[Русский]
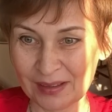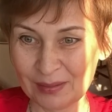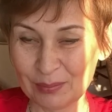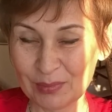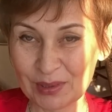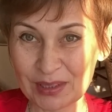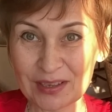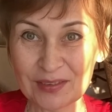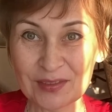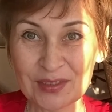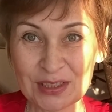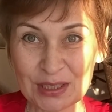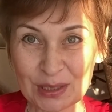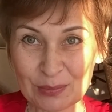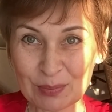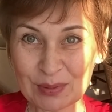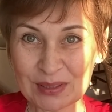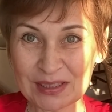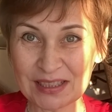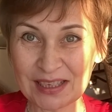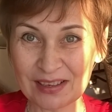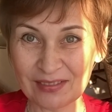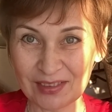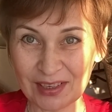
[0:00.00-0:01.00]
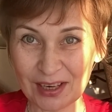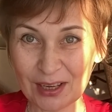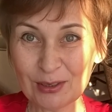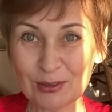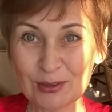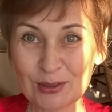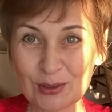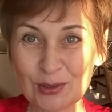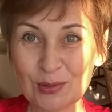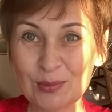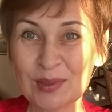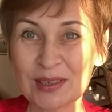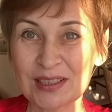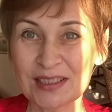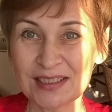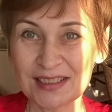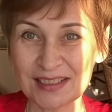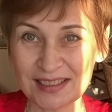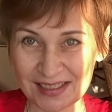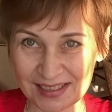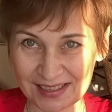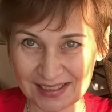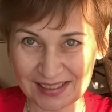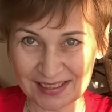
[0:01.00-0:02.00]
Меня все поздравляют с днем
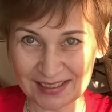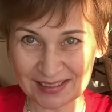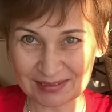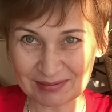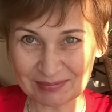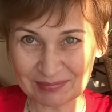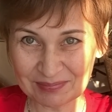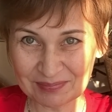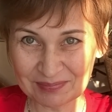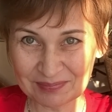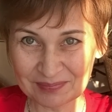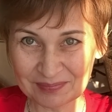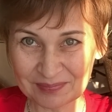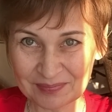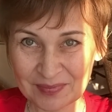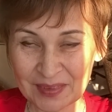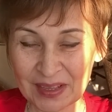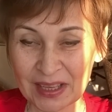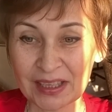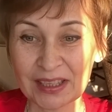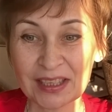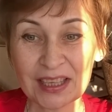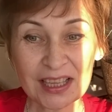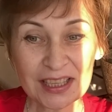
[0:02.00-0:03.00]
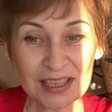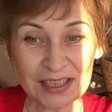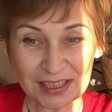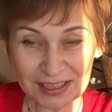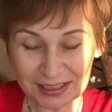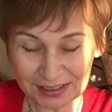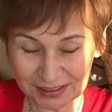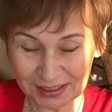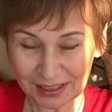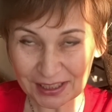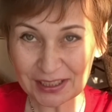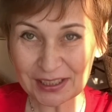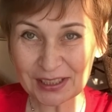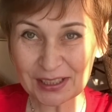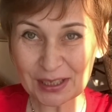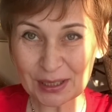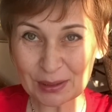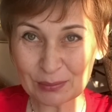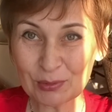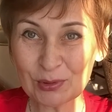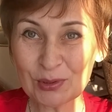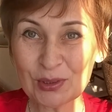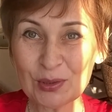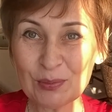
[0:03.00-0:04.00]
рождения. Я никогда и
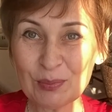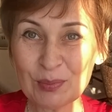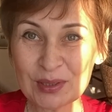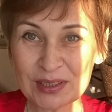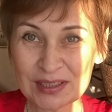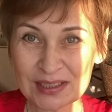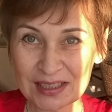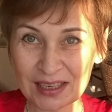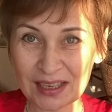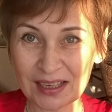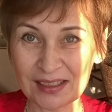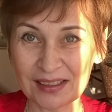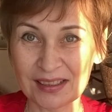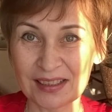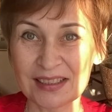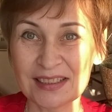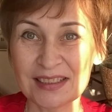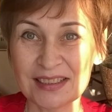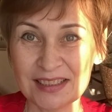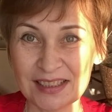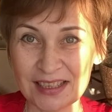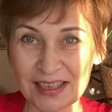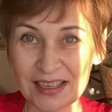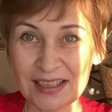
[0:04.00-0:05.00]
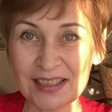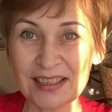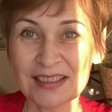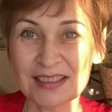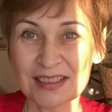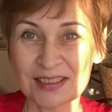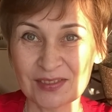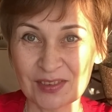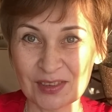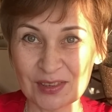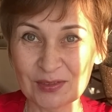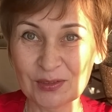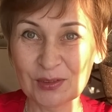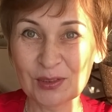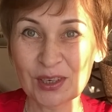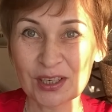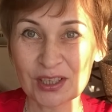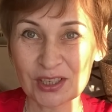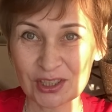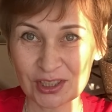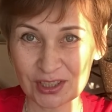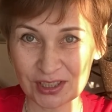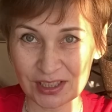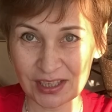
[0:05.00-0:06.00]
никому не писала день своего
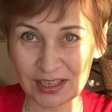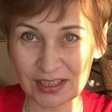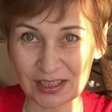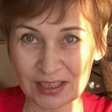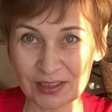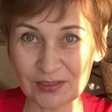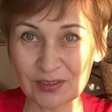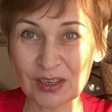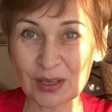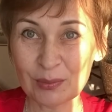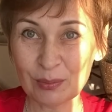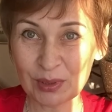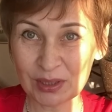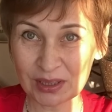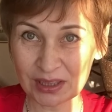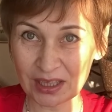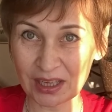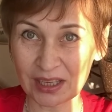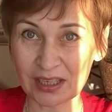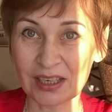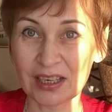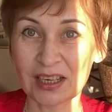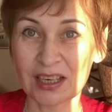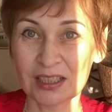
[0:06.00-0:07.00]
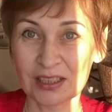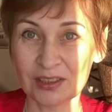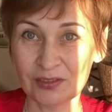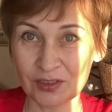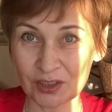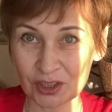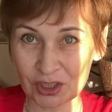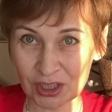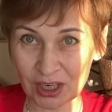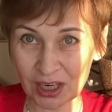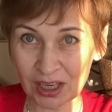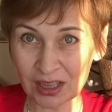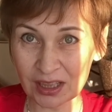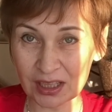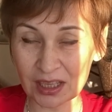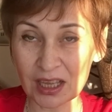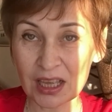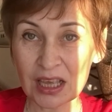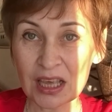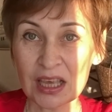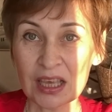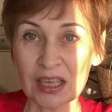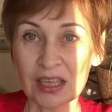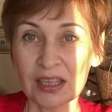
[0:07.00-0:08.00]
рождения. В комментариях отвечала
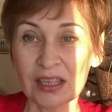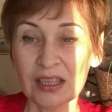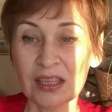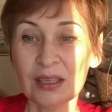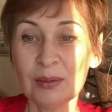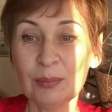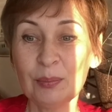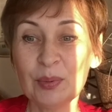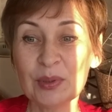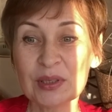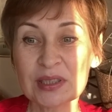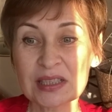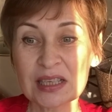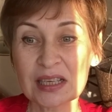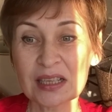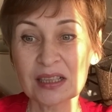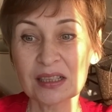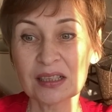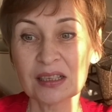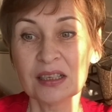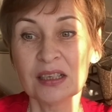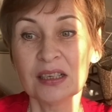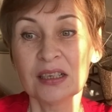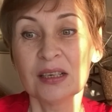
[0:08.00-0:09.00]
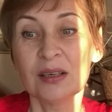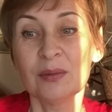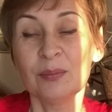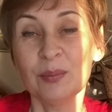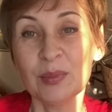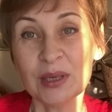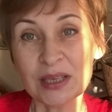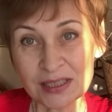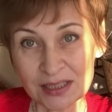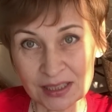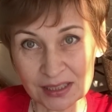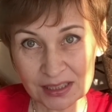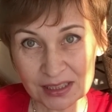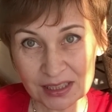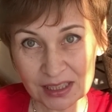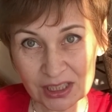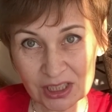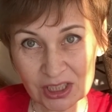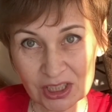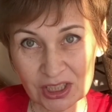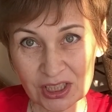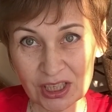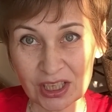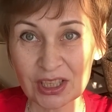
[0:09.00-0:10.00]
и писала месяц
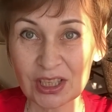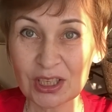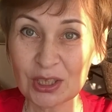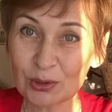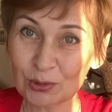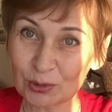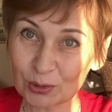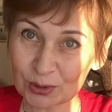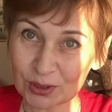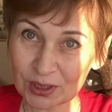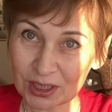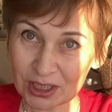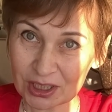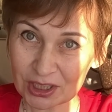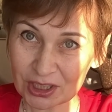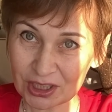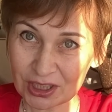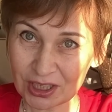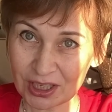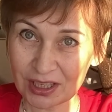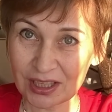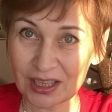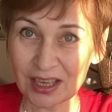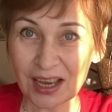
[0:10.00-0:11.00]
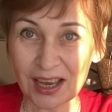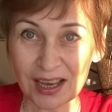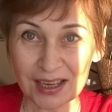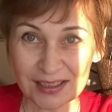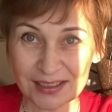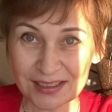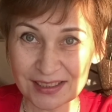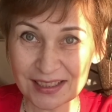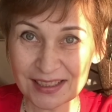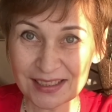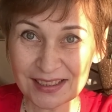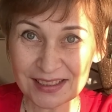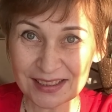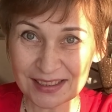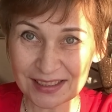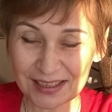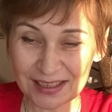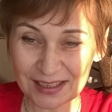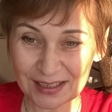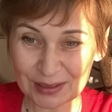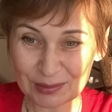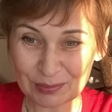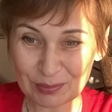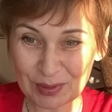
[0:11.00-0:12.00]
рождения и год рождения, а день
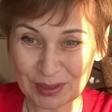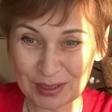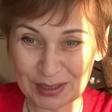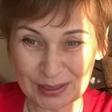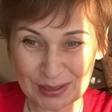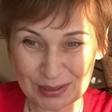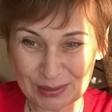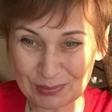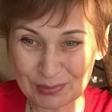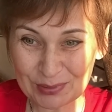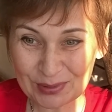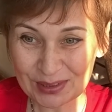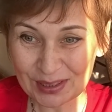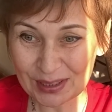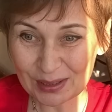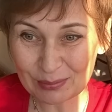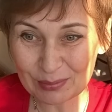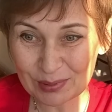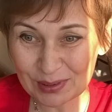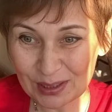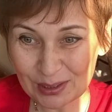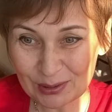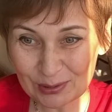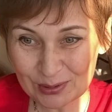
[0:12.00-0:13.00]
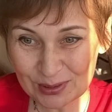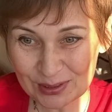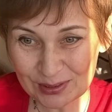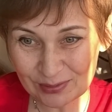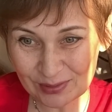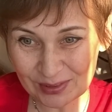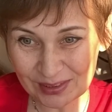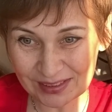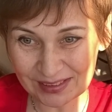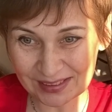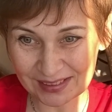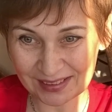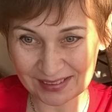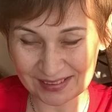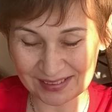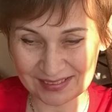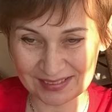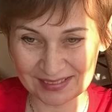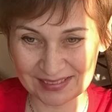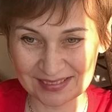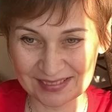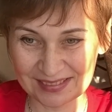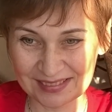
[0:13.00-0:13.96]
нет, поэтому так была удивлена.